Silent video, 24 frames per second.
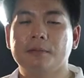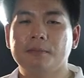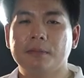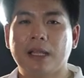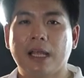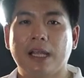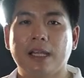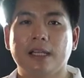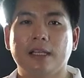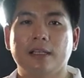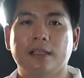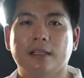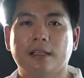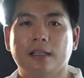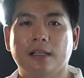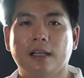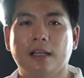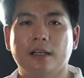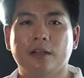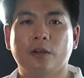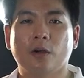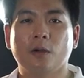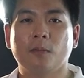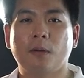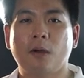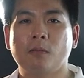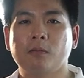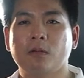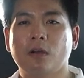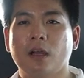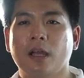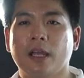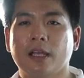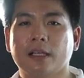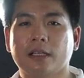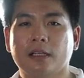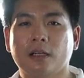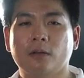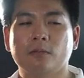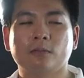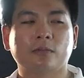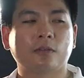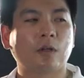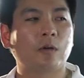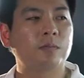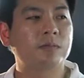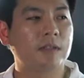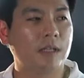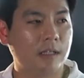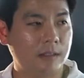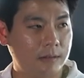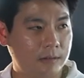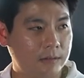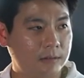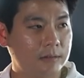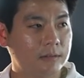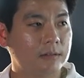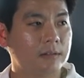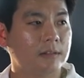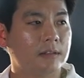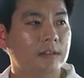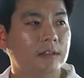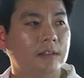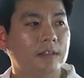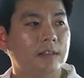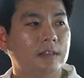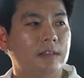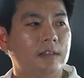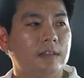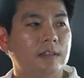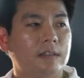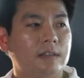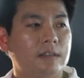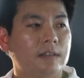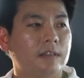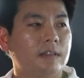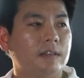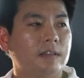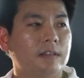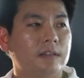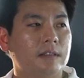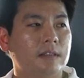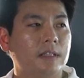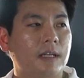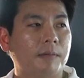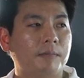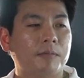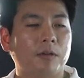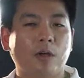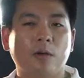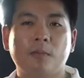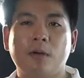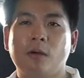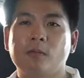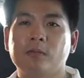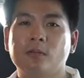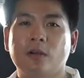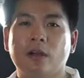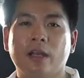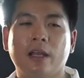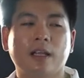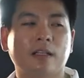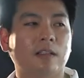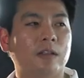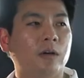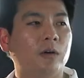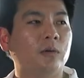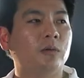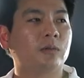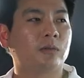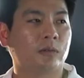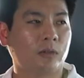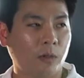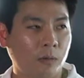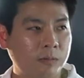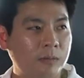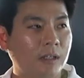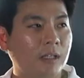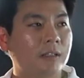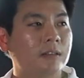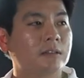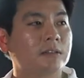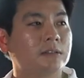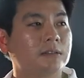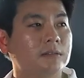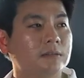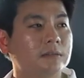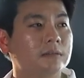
này là đội bóng có hàng công tốt nhất gặp đội bóng có hàng thủ tốt nhất.